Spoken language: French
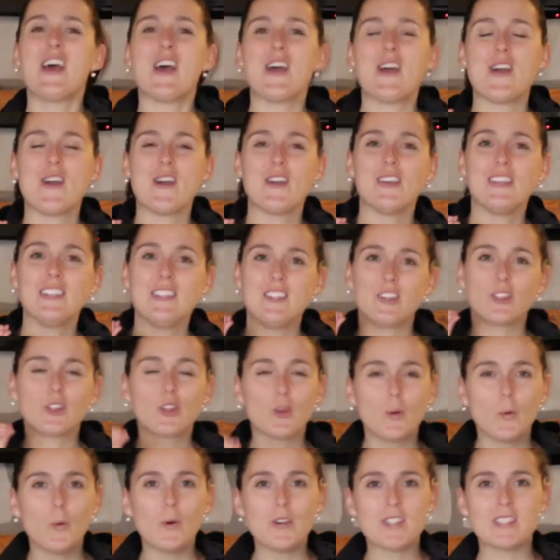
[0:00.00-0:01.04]
euh, il y a
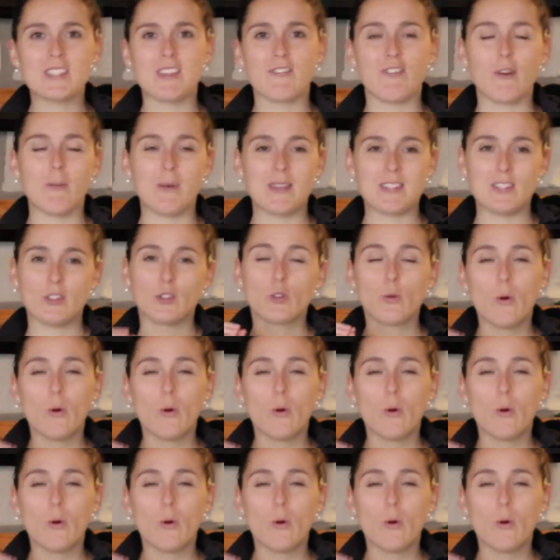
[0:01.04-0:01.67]
trois informations,